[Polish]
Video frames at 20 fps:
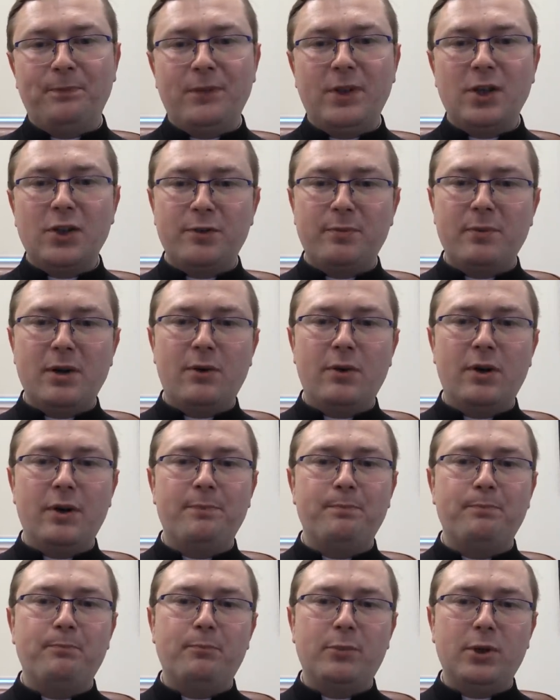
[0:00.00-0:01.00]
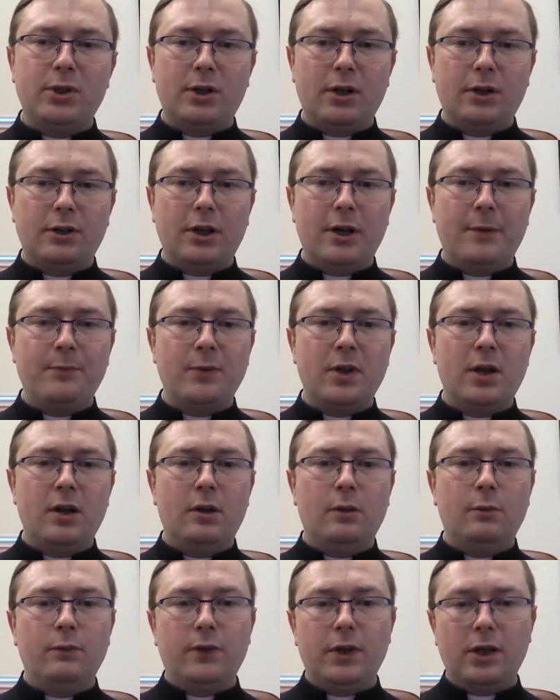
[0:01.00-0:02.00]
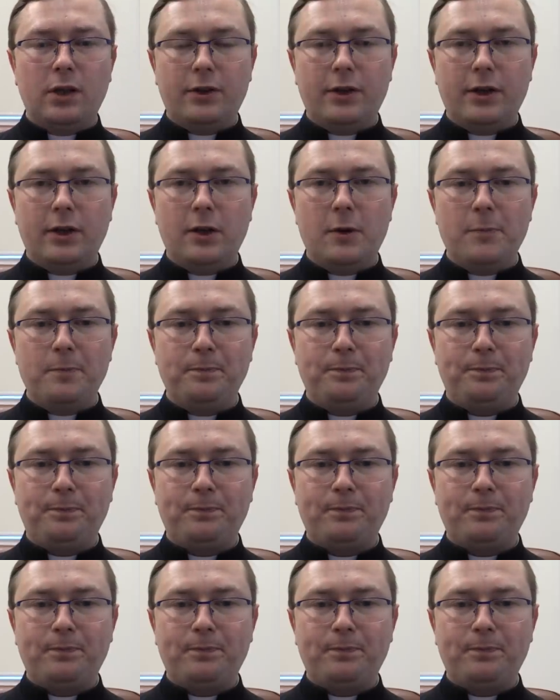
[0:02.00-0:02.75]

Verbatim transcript: nieśmiałe pytania wiernego.